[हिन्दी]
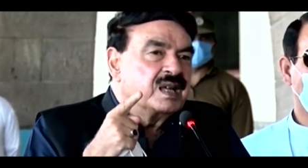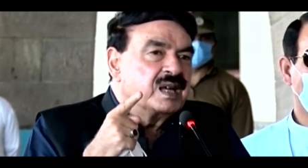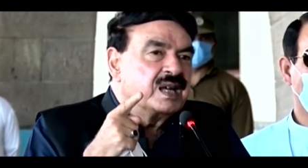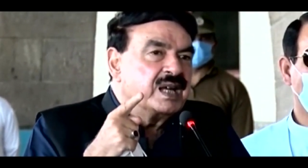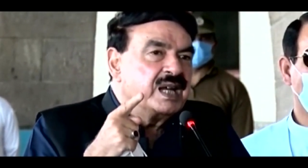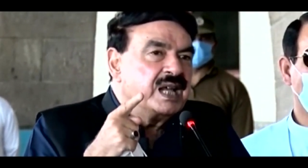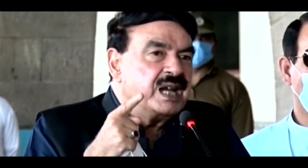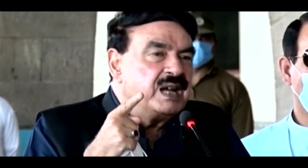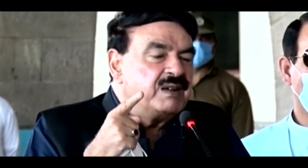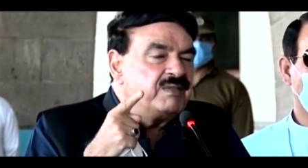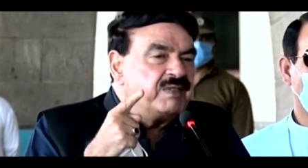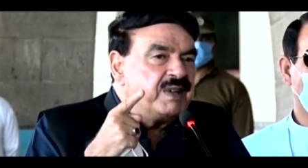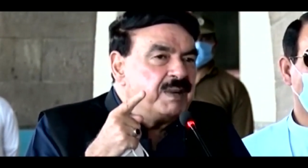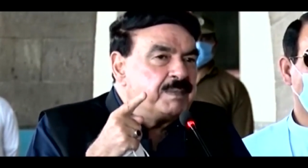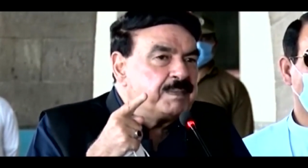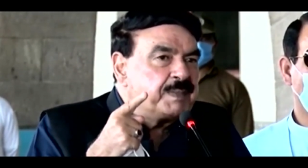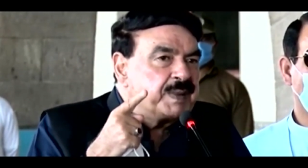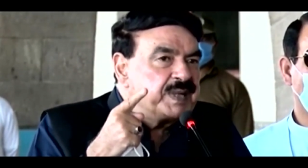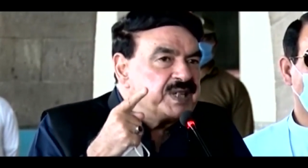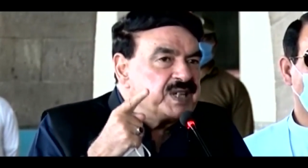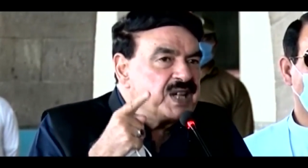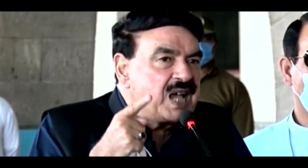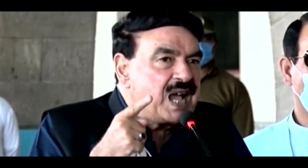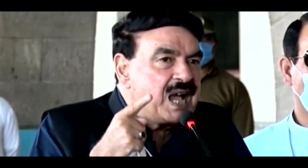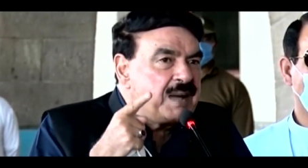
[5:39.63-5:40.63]
रेलवे
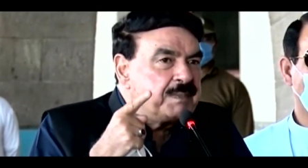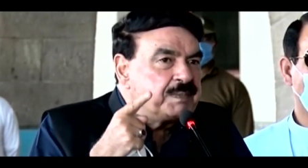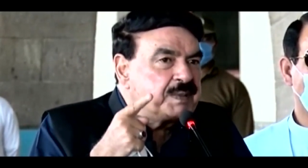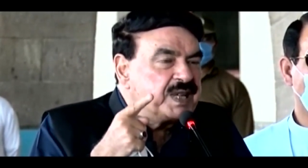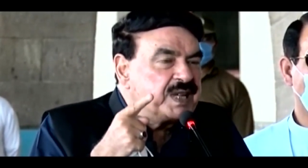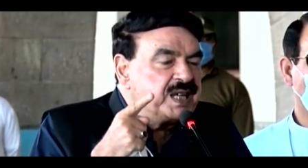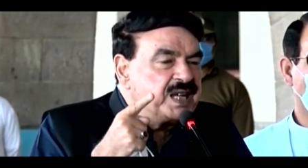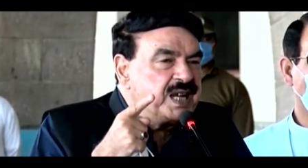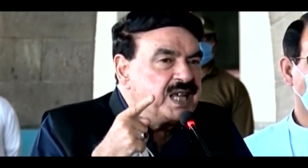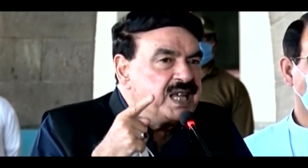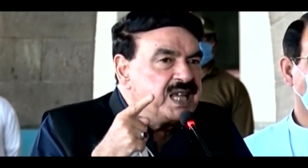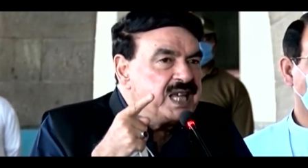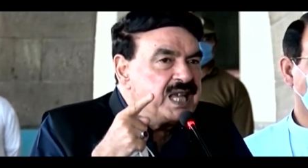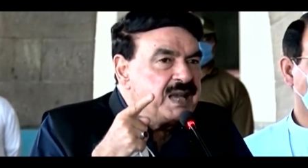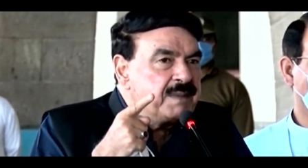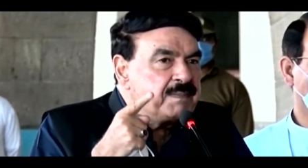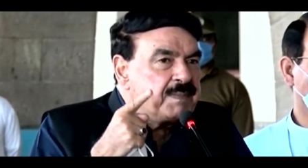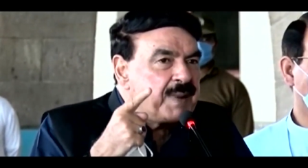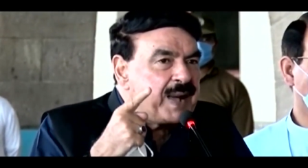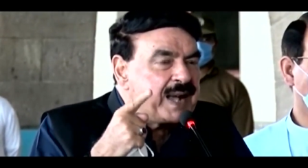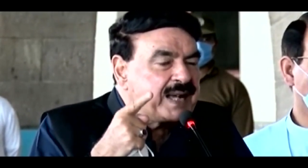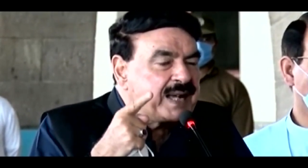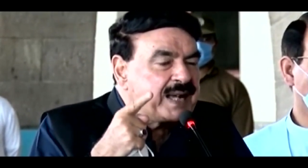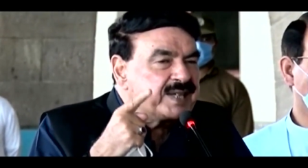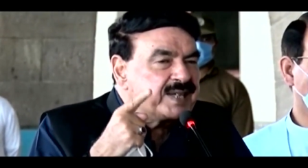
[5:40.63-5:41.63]
पंजाब की नहीं है
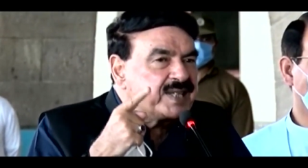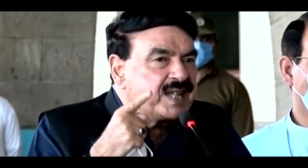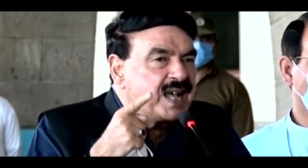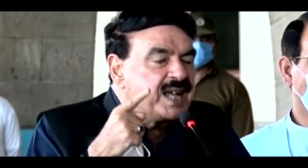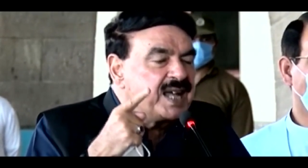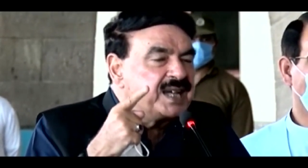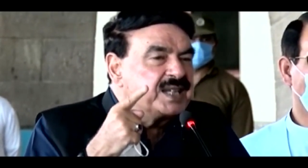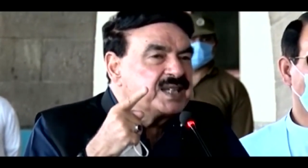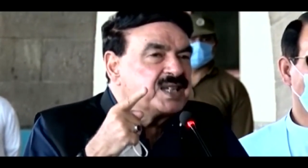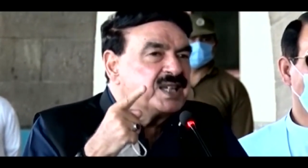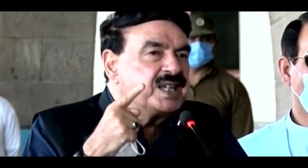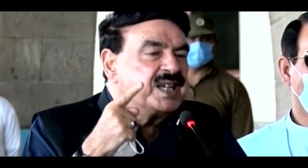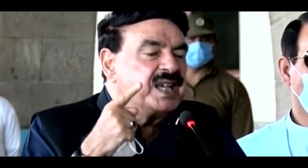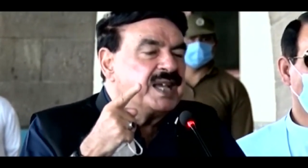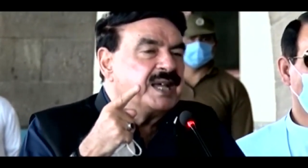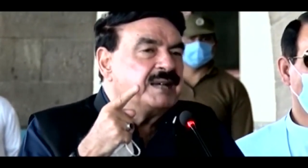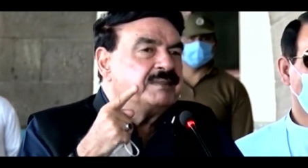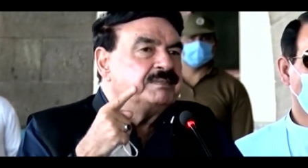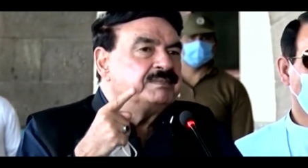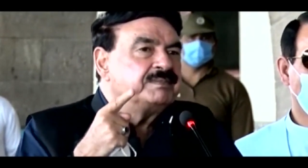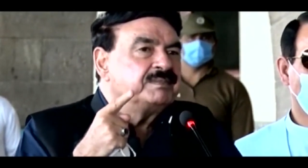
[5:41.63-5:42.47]
पाकिस्तान की है